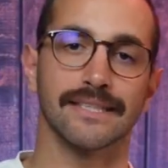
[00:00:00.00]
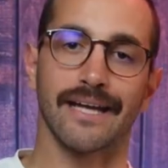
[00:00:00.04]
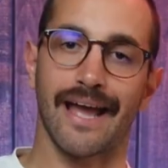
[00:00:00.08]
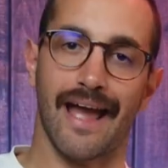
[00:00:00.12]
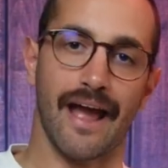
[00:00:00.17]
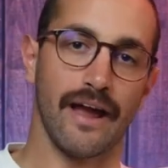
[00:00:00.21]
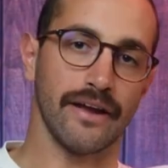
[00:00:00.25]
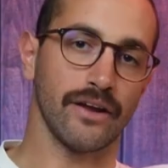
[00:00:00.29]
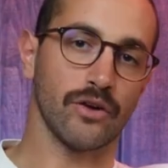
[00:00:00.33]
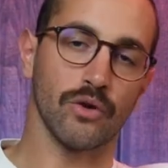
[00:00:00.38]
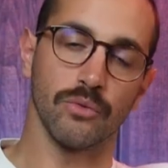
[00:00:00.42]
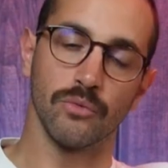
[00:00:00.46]

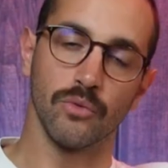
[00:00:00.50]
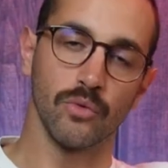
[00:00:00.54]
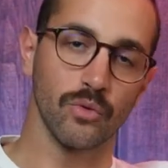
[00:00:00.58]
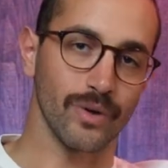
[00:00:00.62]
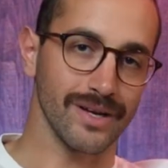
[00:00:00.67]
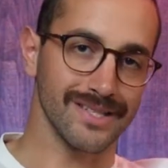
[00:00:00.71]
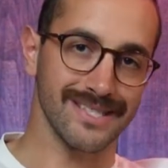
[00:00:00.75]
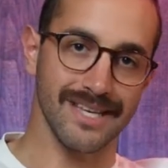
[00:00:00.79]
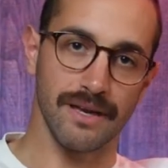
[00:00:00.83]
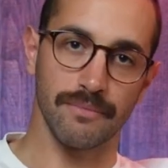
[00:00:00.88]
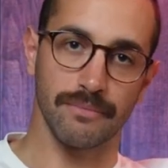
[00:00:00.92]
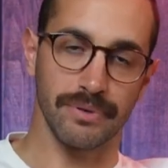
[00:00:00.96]
hai
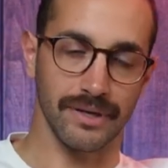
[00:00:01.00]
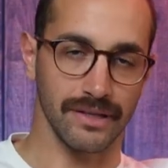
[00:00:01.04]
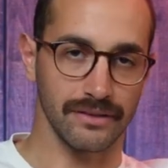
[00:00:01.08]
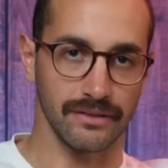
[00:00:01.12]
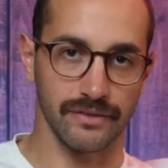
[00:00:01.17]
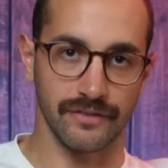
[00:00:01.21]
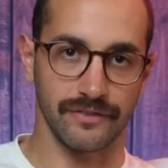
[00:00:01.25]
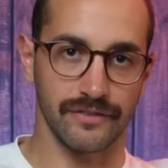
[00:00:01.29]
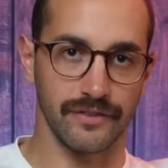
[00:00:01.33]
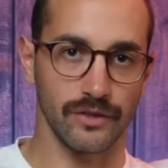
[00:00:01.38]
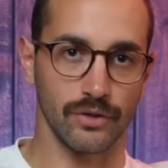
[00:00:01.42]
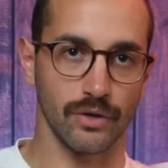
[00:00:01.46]
comunque sempre
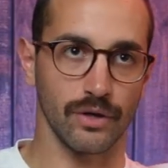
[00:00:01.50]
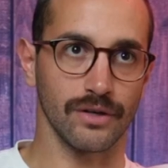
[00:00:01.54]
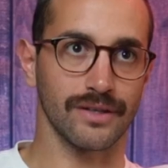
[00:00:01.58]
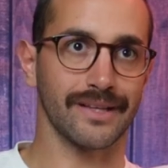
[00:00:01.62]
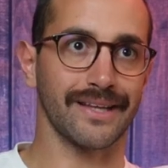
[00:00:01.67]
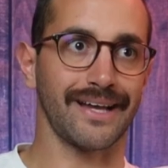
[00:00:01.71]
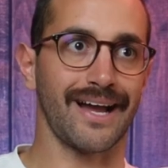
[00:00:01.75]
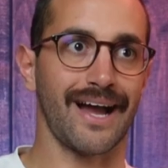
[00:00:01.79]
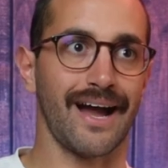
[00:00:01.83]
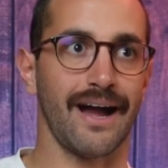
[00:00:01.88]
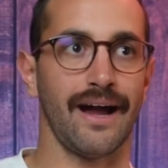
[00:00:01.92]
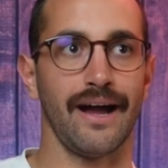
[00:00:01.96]

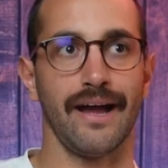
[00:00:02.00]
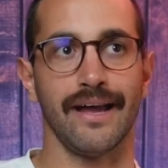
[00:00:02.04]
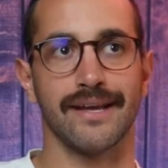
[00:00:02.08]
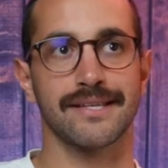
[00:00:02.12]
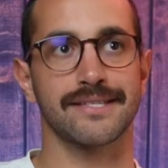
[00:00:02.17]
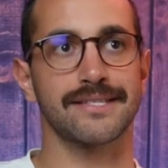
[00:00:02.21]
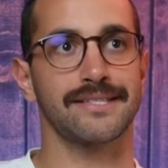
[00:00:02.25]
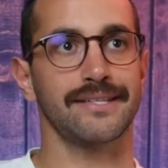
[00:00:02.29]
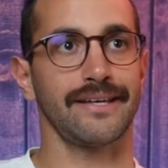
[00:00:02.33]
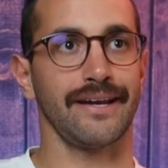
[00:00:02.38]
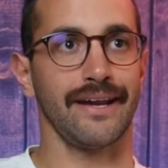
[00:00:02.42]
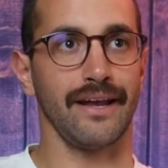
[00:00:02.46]
difficoltà a
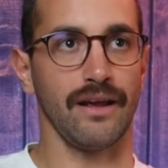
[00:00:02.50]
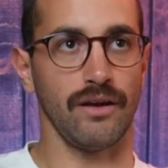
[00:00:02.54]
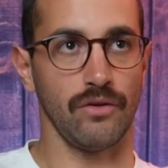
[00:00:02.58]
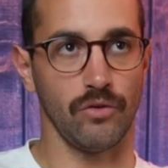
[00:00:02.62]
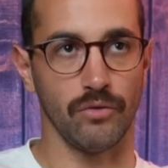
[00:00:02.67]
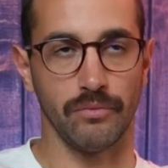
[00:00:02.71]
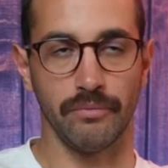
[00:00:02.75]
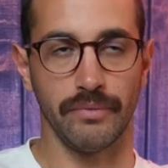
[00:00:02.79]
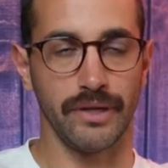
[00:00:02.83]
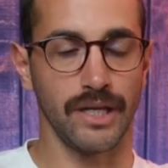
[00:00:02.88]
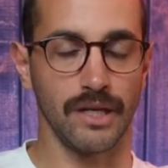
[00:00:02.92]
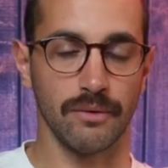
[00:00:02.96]
essere
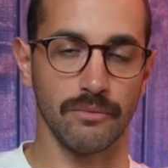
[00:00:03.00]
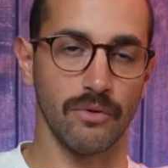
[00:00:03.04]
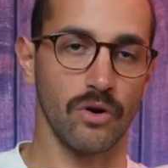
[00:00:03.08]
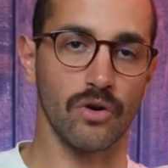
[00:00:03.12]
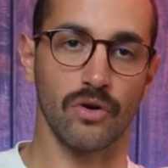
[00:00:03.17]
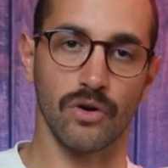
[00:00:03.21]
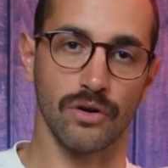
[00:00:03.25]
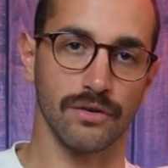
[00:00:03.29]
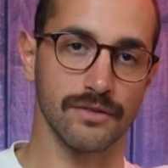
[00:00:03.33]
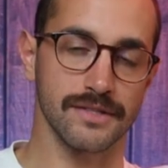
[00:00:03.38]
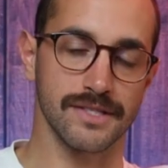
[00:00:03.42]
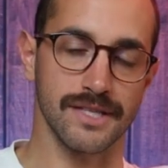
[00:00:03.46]
un minimo
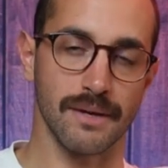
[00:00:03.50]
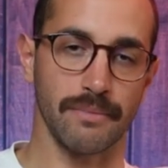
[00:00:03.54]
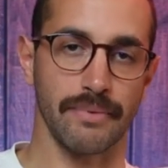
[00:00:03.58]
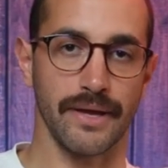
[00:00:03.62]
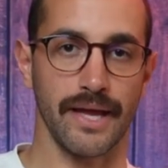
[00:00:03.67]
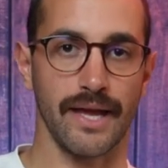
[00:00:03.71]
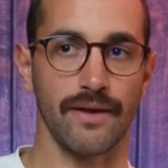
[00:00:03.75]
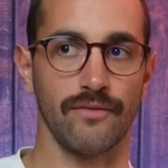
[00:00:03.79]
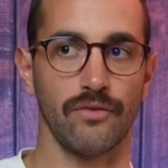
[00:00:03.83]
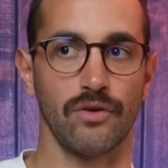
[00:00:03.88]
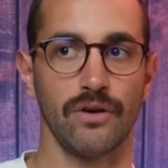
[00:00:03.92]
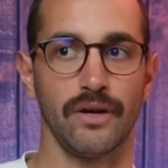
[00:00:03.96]

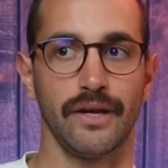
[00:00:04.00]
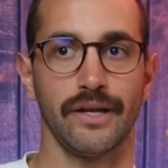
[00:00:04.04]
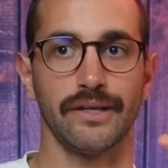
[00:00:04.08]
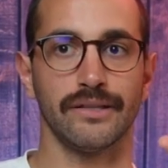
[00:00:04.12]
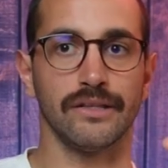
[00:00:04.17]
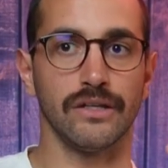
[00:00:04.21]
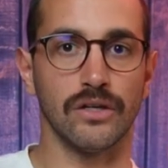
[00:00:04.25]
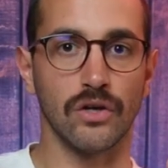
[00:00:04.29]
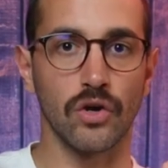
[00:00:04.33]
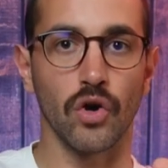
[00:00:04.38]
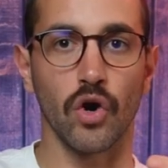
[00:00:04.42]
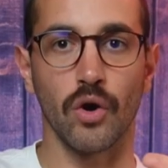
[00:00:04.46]
consapevole
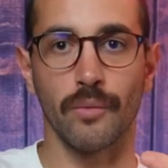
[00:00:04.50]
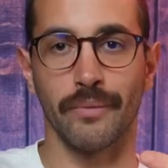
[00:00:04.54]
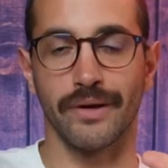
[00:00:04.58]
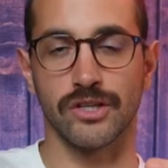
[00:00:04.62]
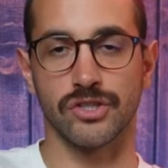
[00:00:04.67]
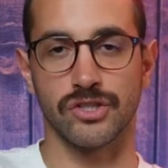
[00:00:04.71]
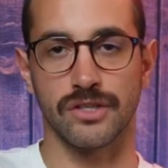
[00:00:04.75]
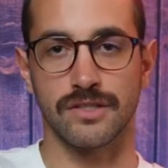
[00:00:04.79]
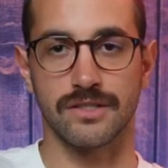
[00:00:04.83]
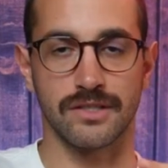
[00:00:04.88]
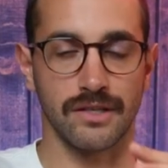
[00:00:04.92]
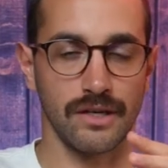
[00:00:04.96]
di come
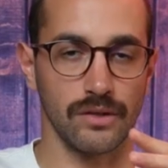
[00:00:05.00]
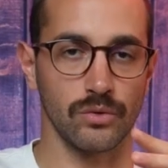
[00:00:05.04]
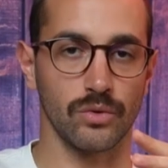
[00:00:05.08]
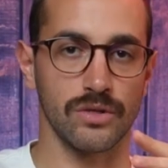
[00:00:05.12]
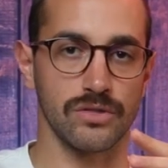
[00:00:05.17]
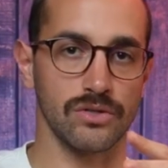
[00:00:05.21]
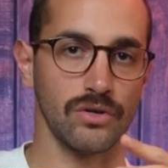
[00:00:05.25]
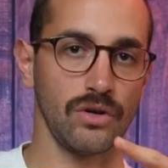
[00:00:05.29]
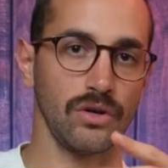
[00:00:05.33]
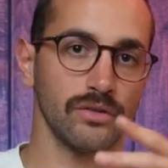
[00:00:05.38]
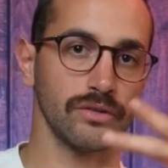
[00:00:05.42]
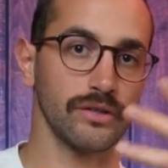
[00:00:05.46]
gestire i tuoi
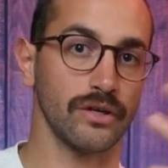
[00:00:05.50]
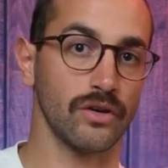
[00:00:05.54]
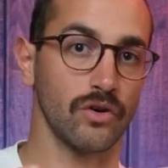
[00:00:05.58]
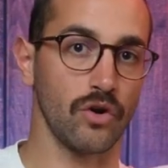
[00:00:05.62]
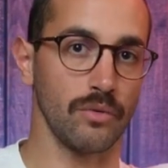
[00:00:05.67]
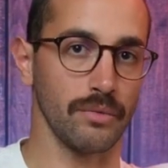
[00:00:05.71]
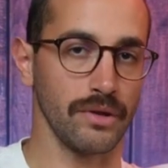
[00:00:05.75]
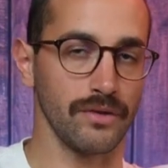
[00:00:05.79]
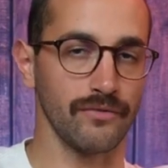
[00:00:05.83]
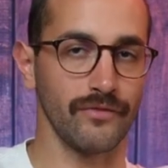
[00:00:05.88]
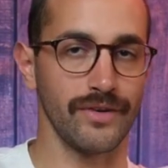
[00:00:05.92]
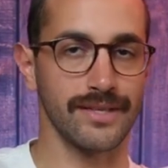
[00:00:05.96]
soldi,
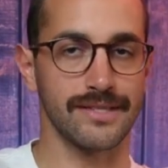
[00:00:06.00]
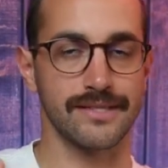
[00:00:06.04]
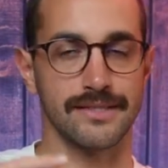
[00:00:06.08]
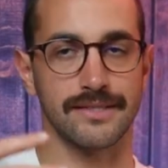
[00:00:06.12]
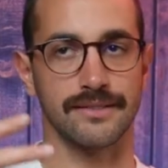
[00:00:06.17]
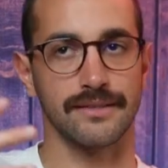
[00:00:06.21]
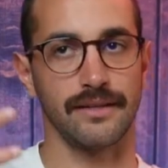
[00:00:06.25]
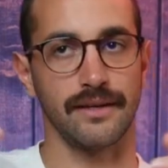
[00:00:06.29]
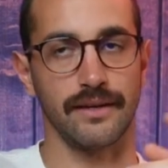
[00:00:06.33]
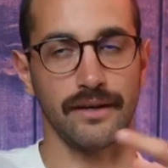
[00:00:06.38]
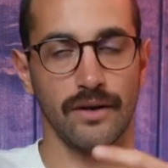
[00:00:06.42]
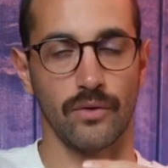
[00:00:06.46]
come
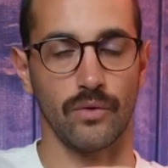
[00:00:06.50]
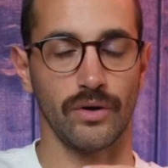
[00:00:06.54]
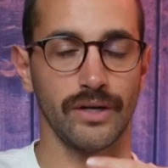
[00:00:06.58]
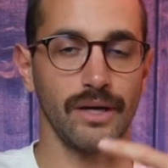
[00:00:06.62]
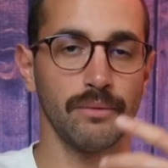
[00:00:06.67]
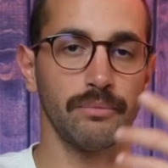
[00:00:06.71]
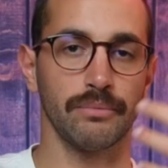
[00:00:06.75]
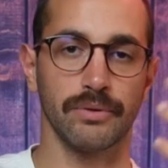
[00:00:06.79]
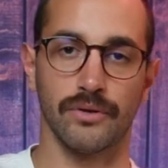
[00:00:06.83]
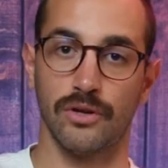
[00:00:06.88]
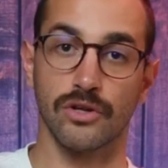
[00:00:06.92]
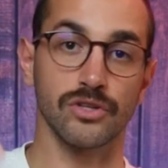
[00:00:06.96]
investire, quali
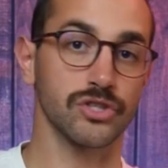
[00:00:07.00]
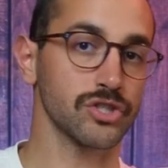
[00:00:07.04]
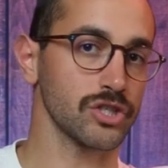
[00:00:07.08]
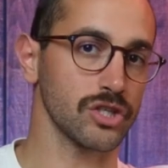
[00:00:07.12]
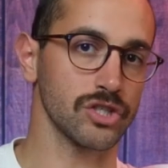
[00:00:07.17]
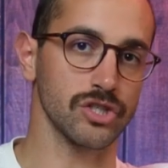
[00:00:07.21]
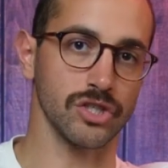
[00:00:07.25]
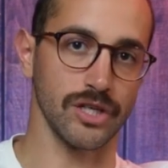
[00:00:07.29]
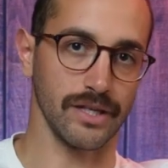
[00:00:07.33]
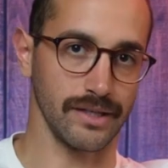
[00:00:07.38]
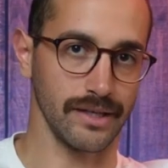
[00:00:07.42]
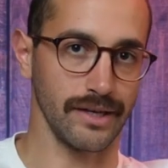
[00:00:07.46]
approcci,
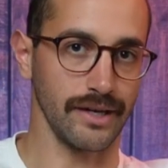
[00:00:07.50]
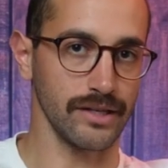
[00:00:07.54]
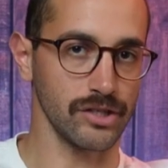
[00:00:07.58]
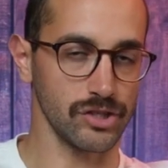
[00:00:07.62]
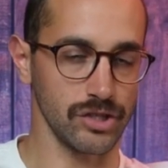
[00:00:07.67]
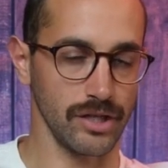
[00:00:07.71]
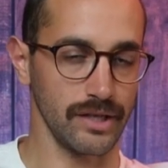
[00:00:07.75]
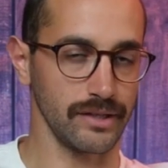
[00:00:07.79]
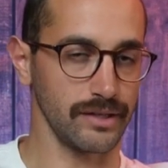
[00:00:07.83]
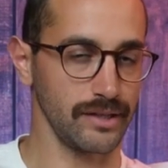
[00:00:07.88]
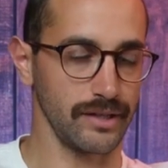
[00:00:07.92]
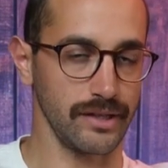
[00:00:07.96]
eccetera,
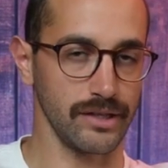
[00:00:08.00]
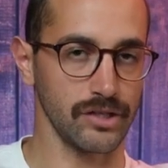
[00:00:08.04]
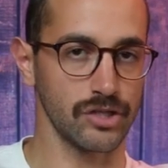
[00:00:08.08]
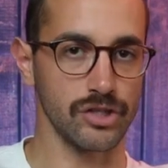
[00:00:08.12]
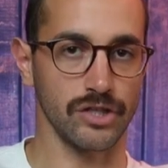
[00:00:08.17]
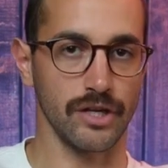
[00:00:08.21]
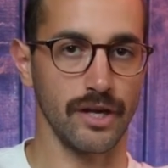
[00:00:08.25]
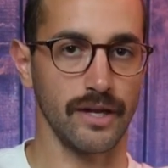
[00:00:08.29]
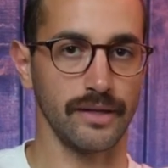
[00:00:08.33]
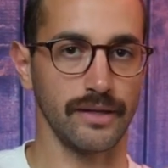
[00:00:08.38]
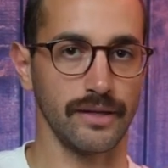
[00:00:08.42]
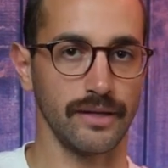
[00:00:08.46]
eccetera,
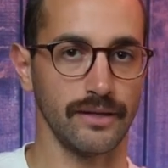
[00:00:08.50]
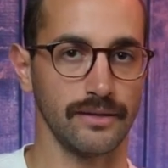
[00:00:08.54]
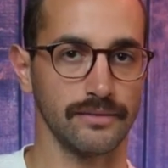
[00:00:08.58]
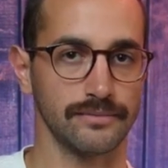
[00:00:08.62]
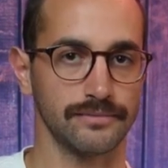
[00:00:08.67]
eccetera.